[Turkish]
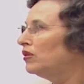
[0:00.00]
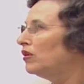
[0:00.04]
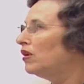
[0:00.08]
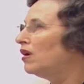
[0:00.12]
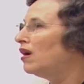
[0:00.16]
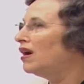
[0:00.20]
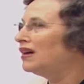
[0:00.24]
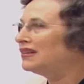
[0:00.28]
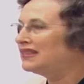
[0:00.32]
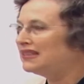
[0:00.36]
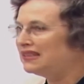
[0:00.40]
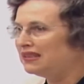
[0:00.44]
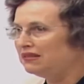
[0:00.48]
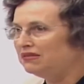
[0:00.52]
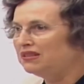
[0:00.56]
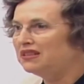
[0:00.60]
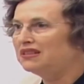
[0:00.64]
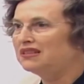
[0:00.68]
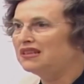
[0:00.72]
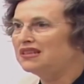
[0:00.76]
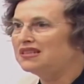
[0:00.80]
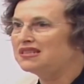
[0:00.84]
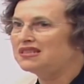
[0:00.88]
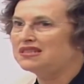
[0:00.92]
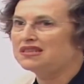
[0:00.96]

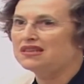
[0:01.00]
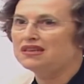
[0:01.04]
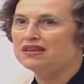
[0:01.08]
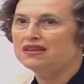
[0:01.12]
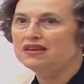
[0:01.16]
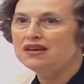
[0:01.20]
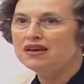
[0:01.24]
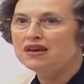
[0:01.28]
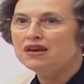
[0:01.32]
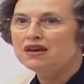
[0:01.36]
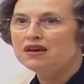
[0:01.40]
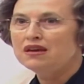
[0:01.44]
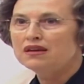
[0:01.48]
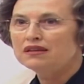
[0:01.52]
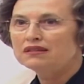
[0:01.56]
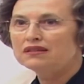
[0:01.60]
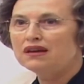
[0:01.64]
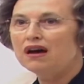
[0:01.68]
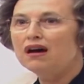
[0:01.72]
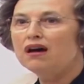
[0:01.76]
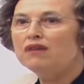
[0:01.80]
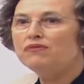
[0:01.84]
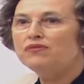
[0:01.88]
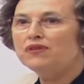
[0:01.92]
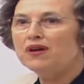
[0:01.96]
aktivitesi,
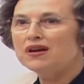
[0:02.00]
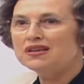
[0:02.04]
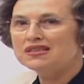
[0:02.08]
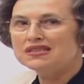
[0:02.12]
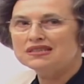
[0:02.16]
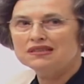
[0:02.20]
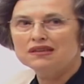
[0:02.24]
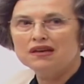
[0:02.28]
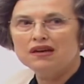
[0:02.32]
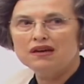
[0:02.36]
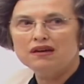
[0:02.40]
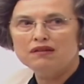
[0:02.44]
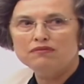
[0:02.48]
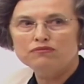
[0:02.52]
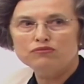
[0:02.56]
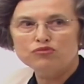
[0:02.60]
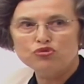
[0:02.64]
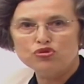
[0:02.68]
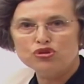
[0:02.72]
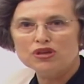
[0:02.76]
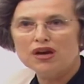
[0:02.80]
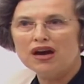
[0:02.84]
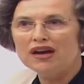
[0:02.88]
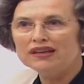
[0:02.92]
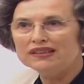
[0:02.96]
daha fazla
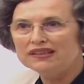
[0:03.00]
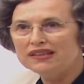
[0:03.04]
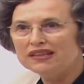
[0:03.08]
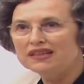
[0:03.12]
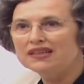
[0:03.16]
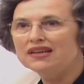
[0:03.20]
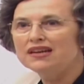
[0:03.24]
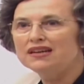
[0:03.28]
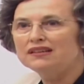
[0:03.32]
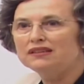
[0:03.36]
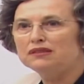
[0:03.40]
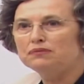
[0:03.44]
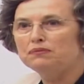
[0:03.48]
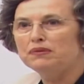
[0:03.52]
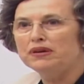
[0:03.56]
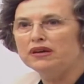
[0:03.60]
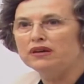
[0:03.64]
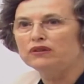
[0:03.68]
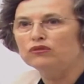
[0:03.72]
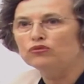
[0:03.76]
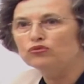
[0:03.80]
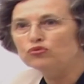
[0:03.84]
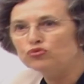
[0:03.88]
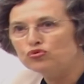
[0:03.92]
müzakere etme